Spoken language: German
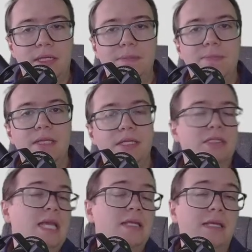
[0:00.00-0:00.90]
in den
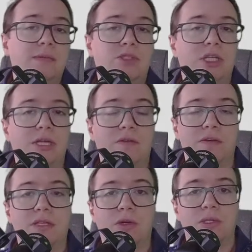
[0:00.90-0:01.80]
Telegram-Chat
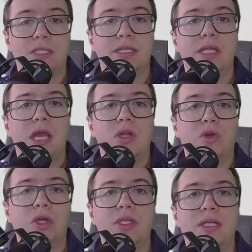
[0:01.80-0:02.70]
aufgetaucht sind,
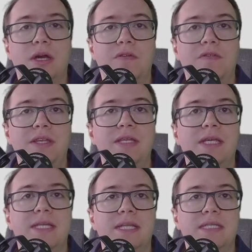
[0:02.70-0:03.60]
deuten darauf hin,
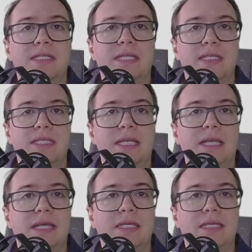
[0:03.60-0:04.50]
dass es
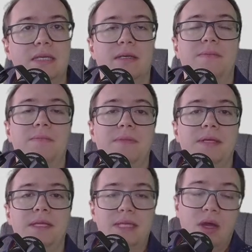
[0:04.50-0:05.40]
tatsächlich ähm,
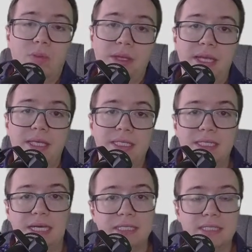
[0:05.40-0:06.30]
darum
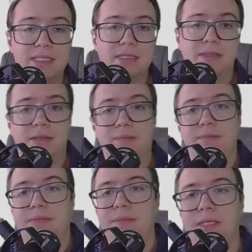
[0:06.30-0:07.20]
geht, dass
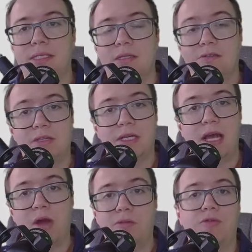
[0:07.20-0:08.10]
ähm, dieser
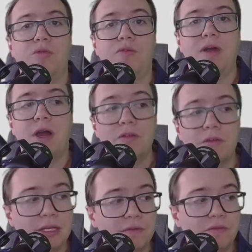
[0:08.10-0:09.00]
Twitter-Aufruf
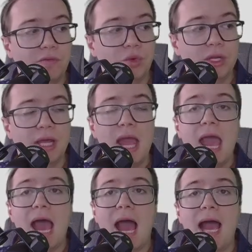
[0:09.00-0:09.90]
aufgegriffen wurde.
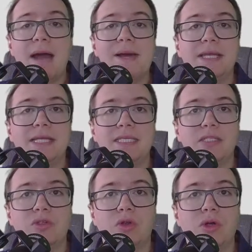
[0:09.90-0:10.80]
Aber
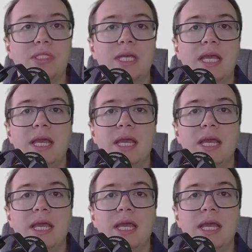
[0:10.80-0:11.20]
nichtsdestotrotz